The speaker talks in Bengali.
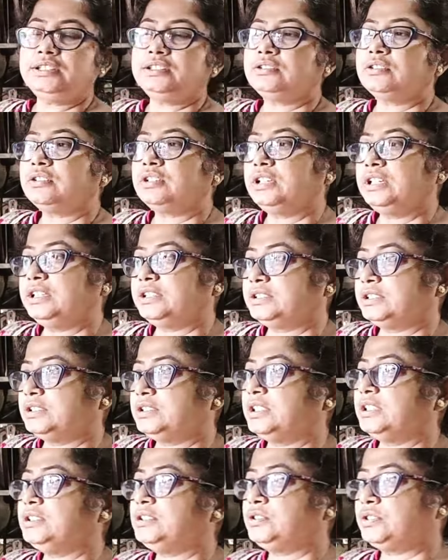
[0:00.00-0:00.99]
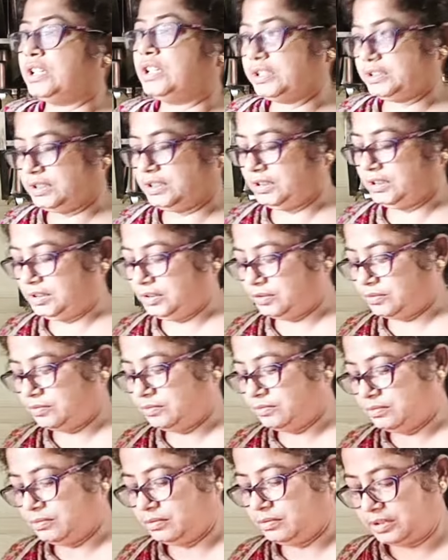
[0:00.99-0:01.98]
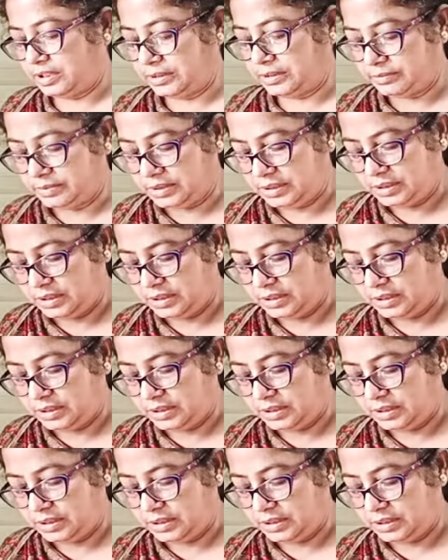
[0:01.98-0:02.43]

সঙ্গে এক্সারসাইজ আজকে থেকে শুরু করলাম